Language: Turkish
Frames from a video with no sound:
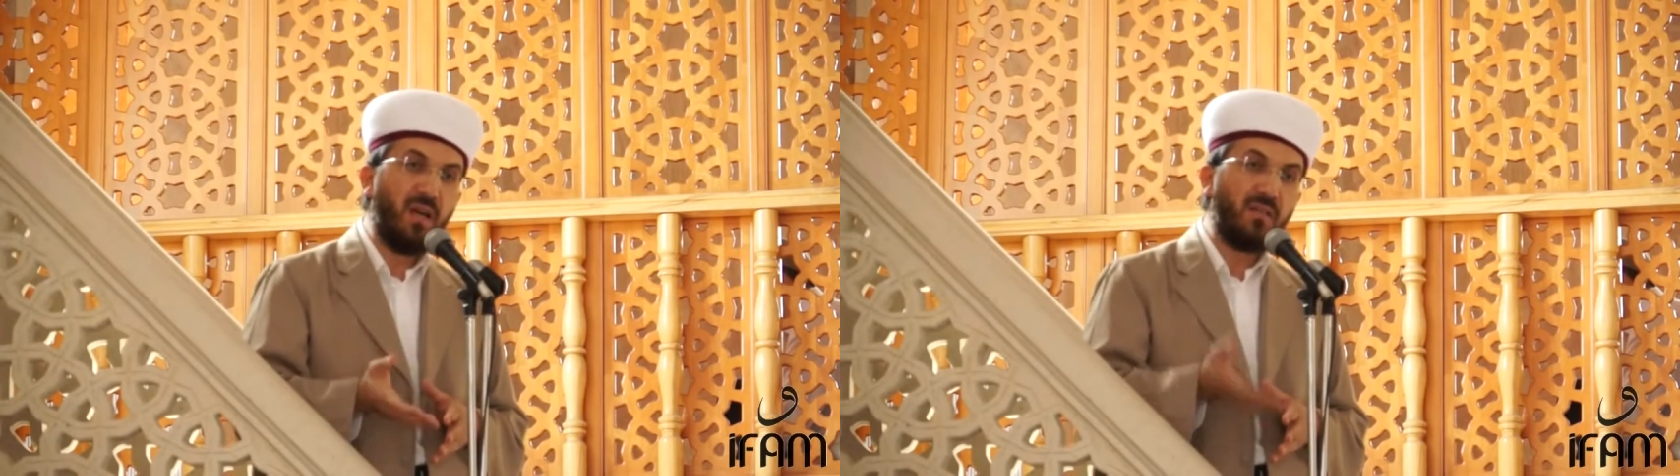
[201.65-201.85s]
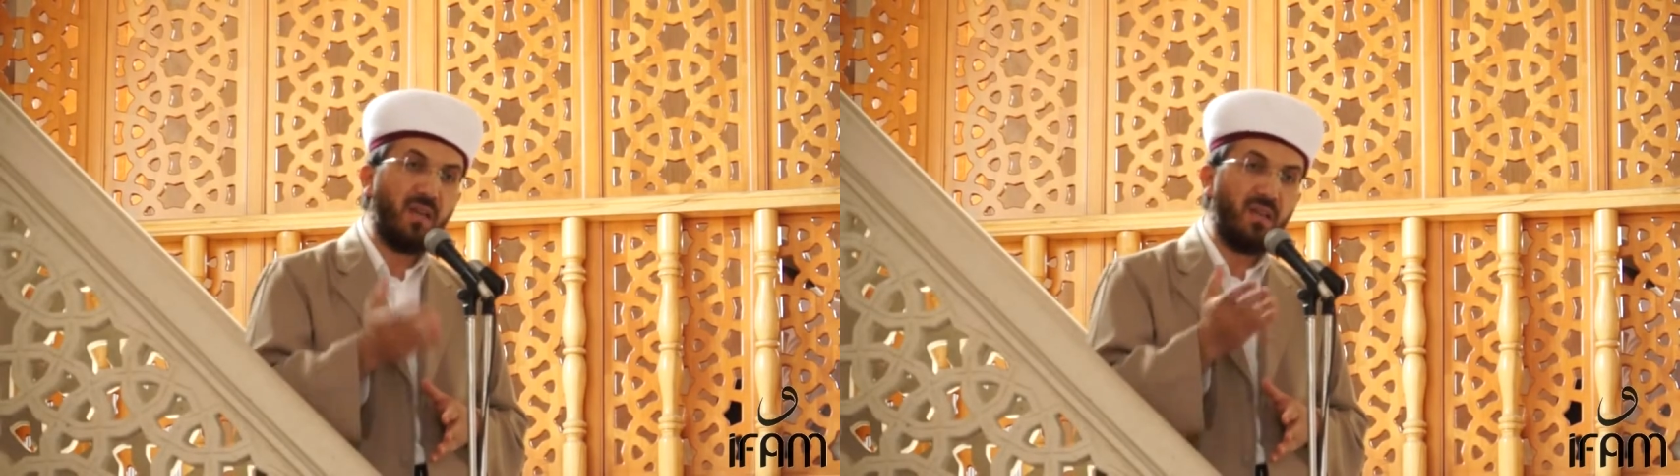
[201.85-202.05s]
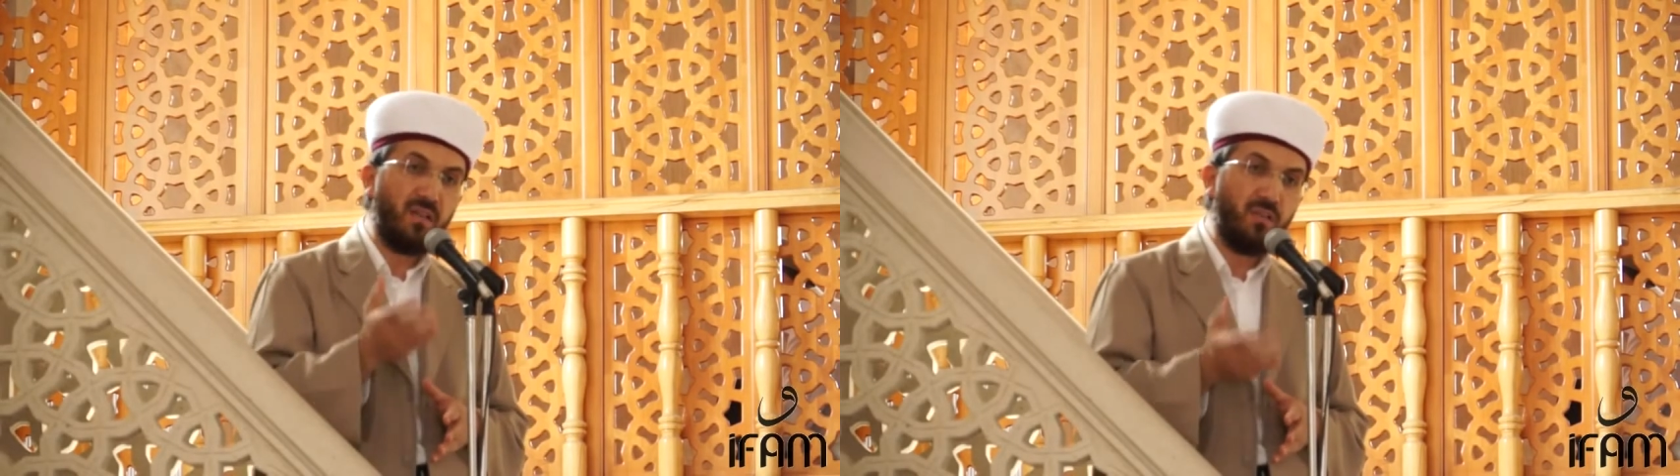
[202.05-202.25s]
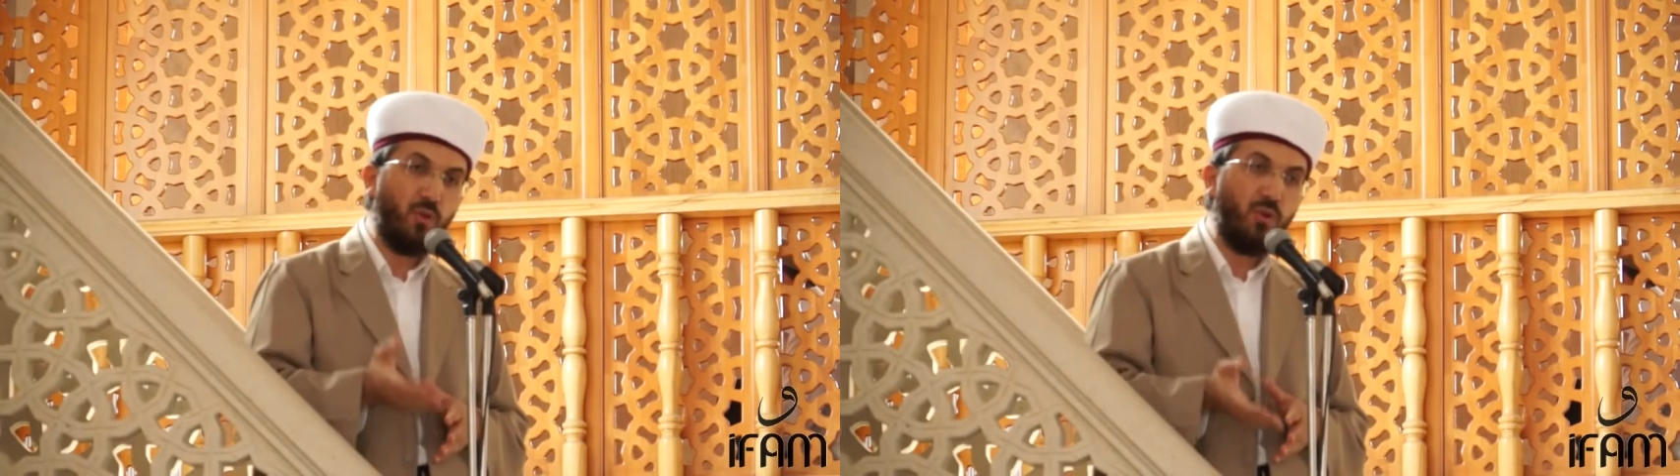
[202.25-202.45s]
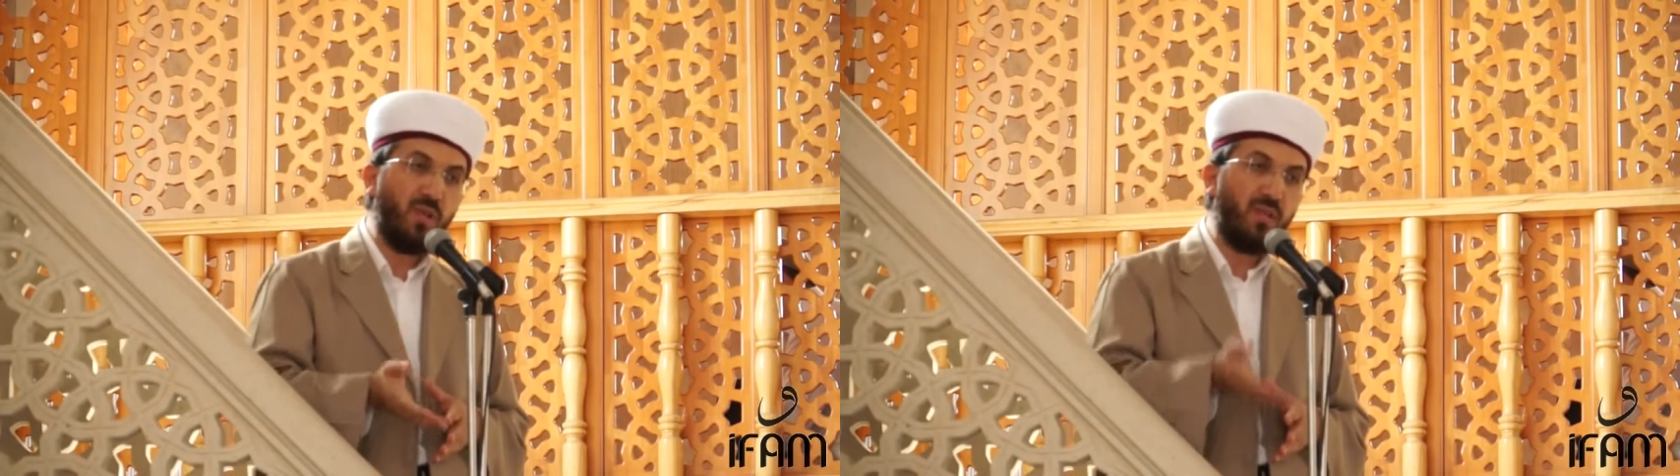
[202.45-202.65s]

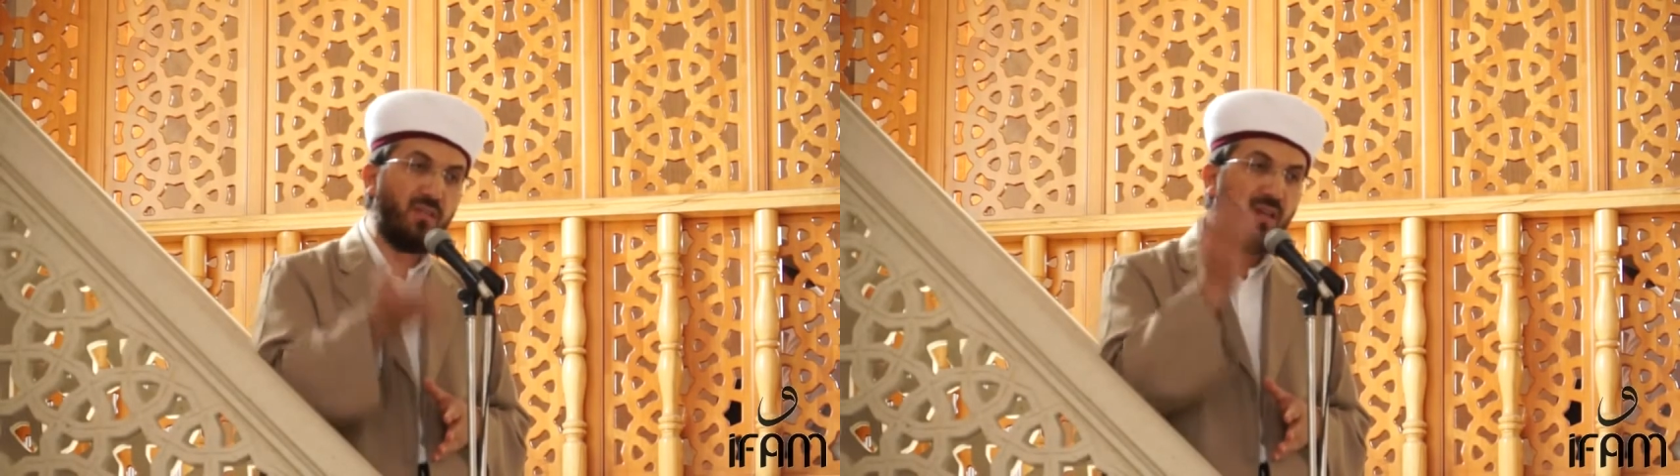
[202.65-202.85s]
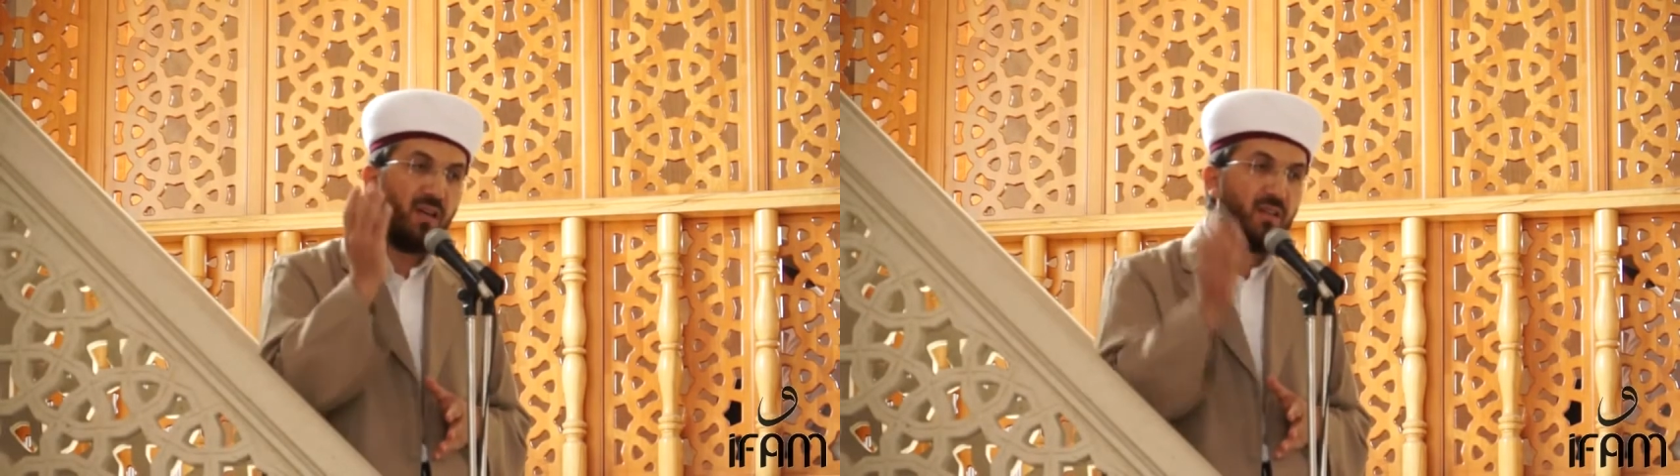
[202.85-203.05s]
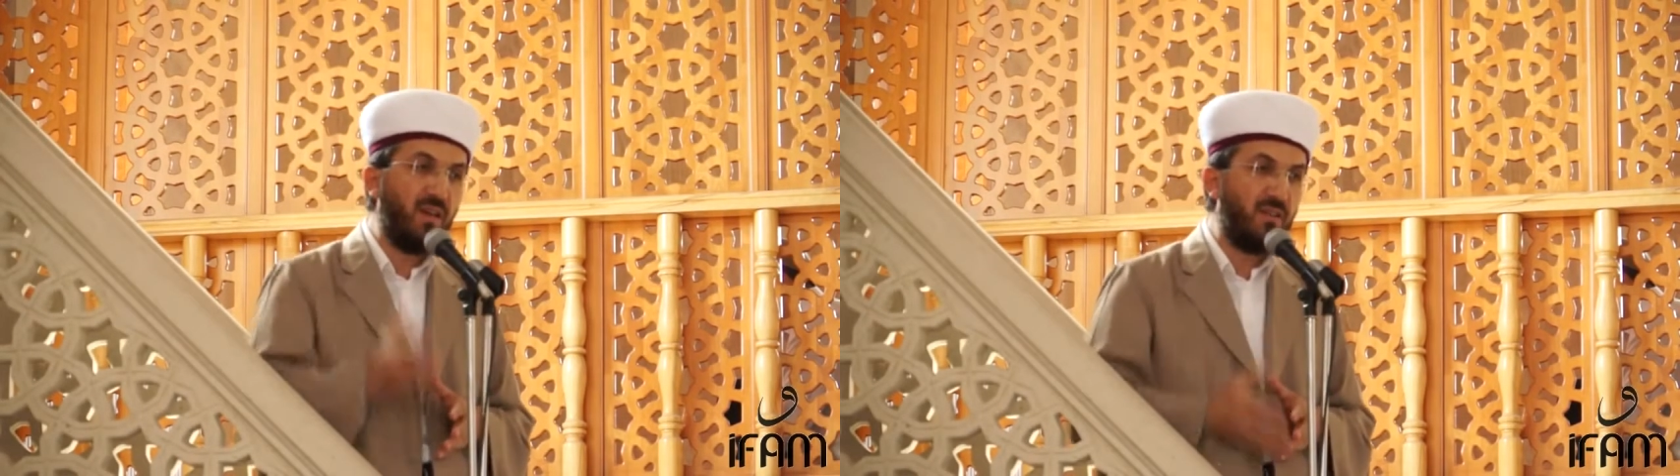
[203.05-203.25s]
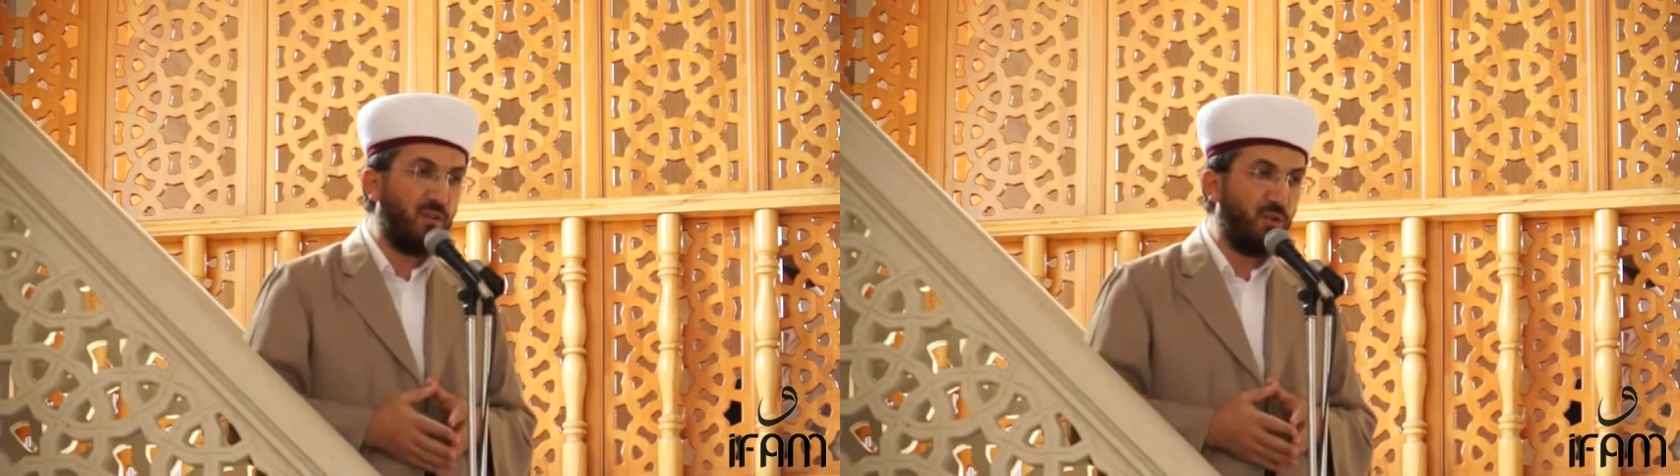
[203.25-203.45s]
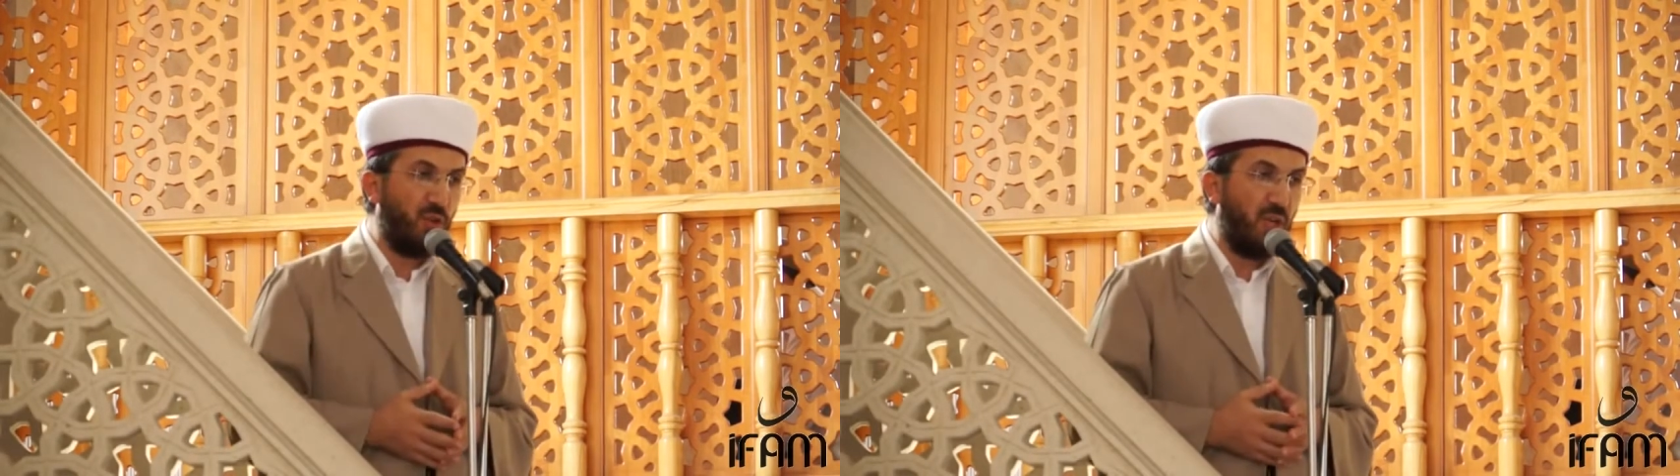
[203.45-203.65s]
atalarını onları tadat
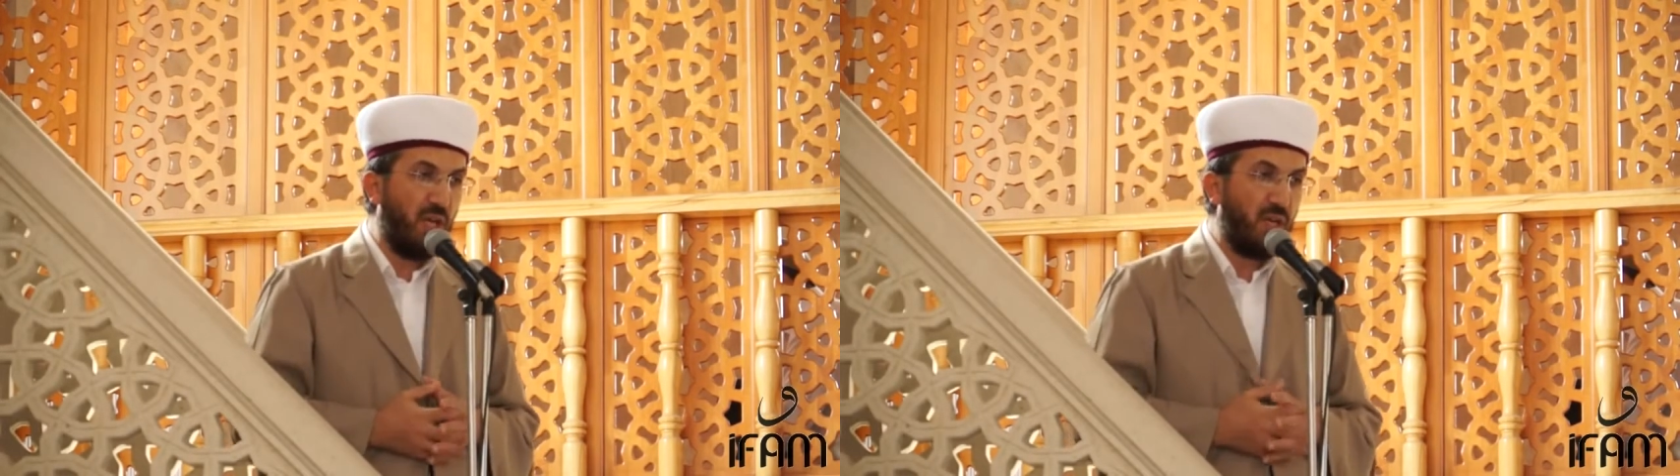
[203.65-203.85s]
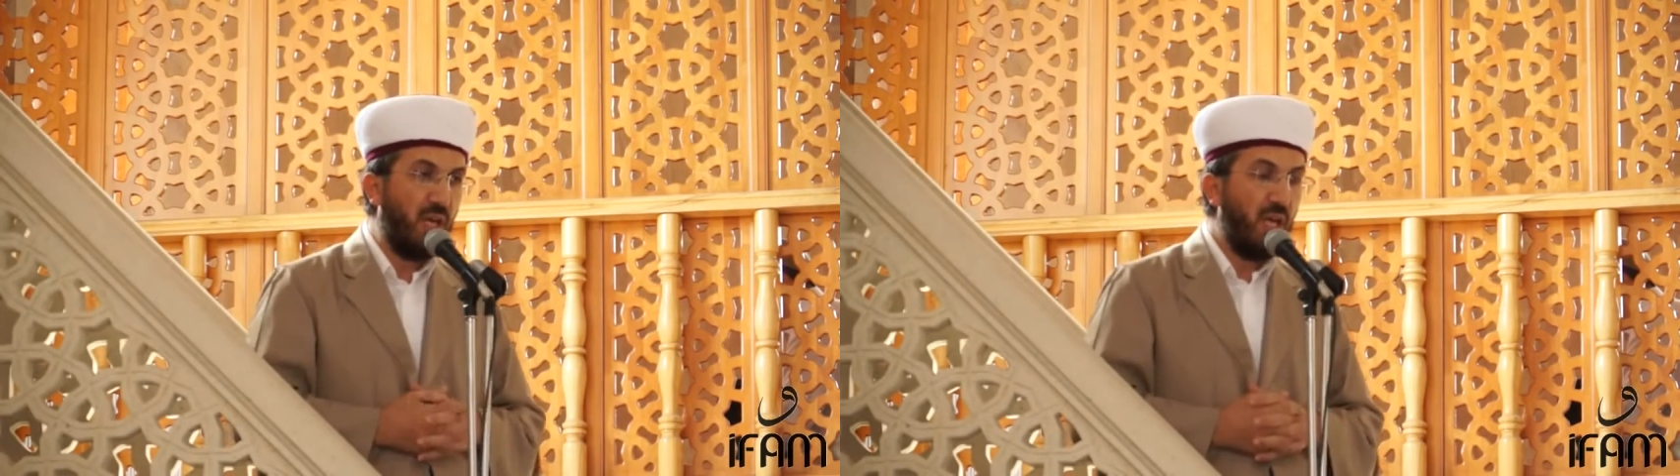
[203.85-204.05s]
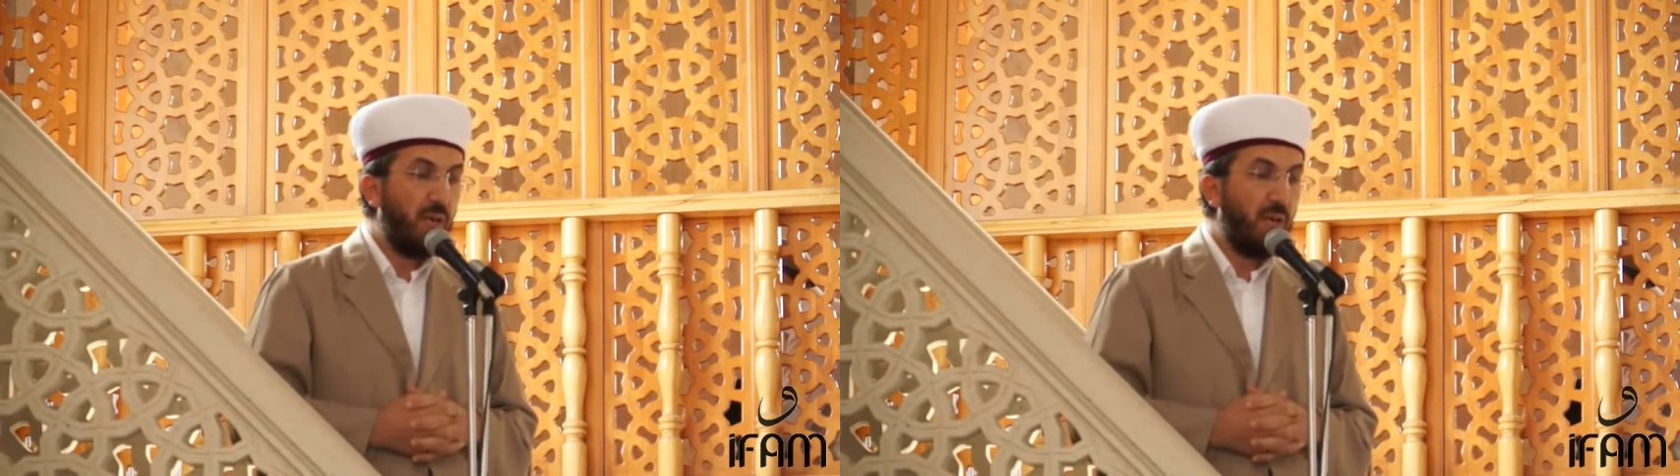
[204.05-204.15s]
ediyorlar.